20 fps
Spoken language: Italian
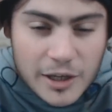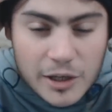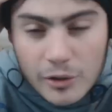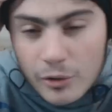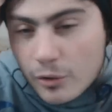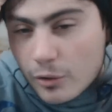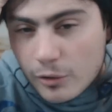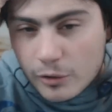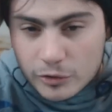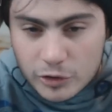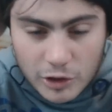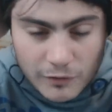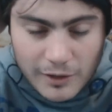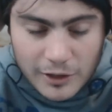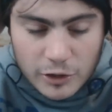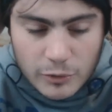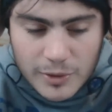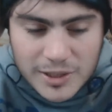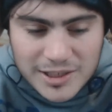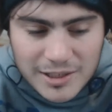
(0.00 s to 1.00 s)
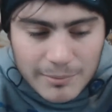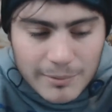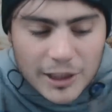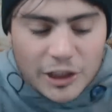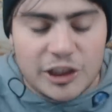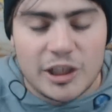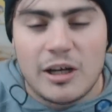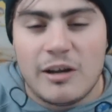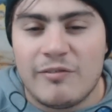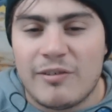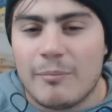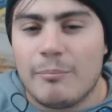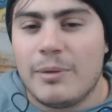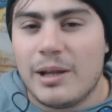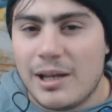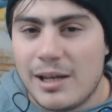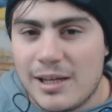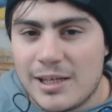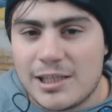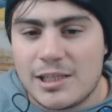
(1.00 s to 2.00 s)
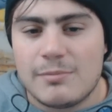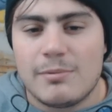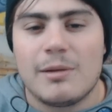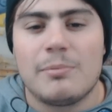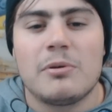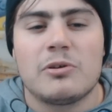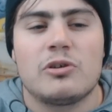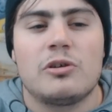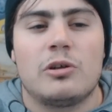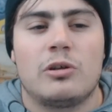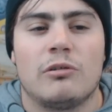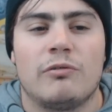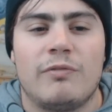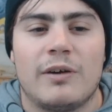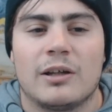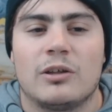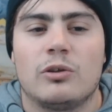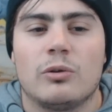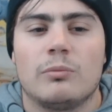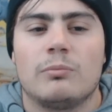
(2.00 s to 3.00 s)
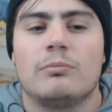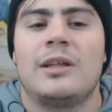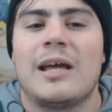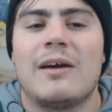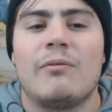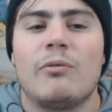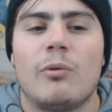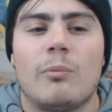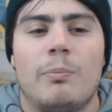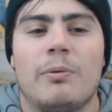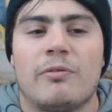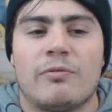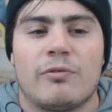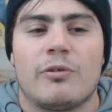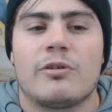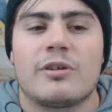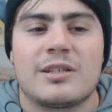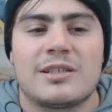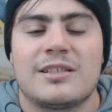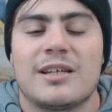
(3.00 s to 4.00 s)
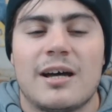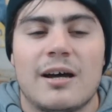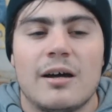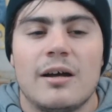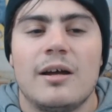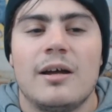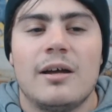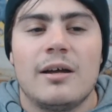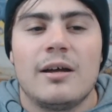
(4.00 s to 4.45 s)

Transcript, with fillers: io ho trovato questa pagina di Fa bellissima. La prima cosa ho detto ho fatto, devo per forza